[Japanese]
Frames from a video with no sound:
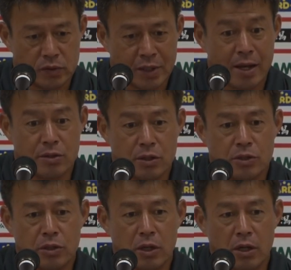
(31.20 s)
改善
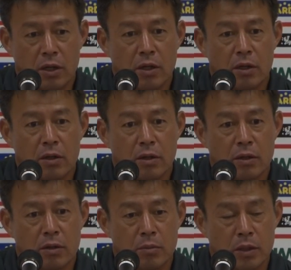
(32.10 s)
して、
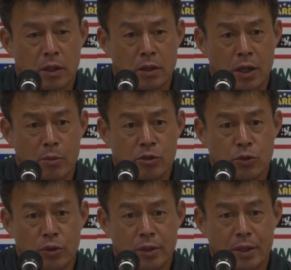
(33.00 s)
まあ、
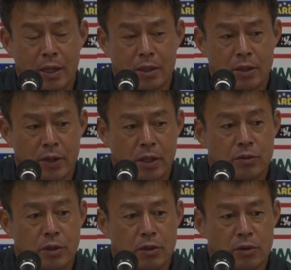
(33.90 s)
ナビスコだけではな
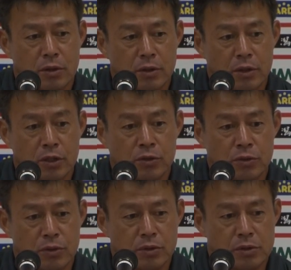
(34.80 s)
くて
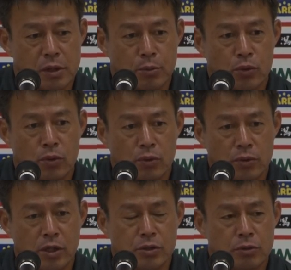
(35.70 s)
リーグ戦も
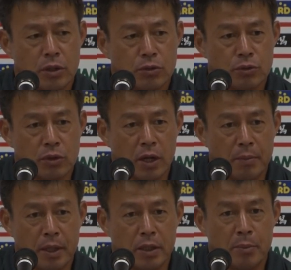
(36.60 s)
同じようなこと
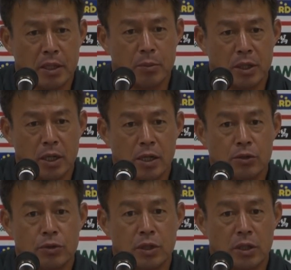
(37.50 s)
がまだまだ見ら
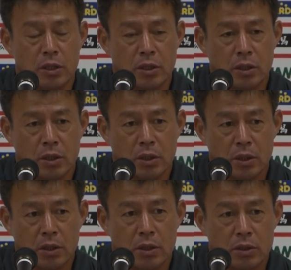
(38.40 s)
れるんでね
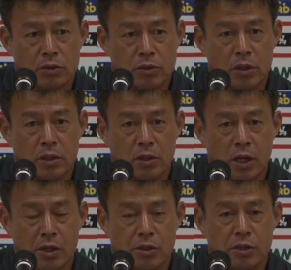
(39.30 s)
そのあたりを
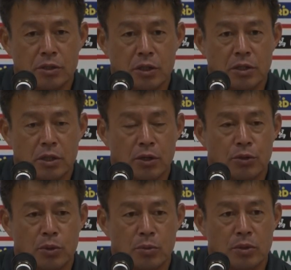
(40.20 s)
改善していきたい
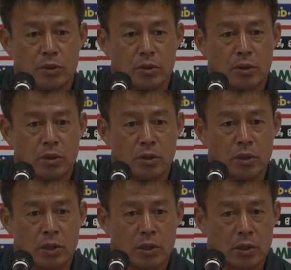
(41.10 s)
と思います
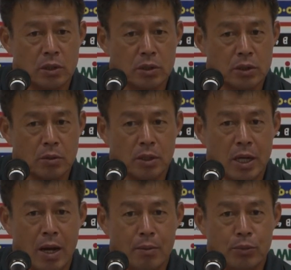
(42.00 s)
ただま
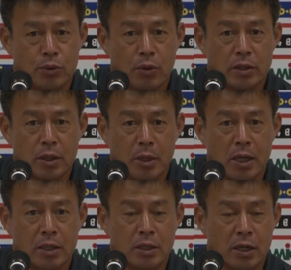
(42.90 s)
だ半分終わった
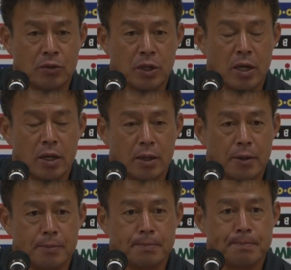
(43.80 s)
ばかりなので、
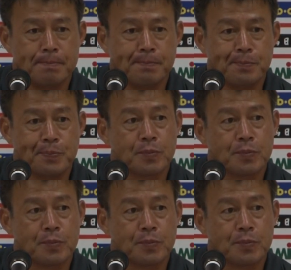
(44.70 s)
うん、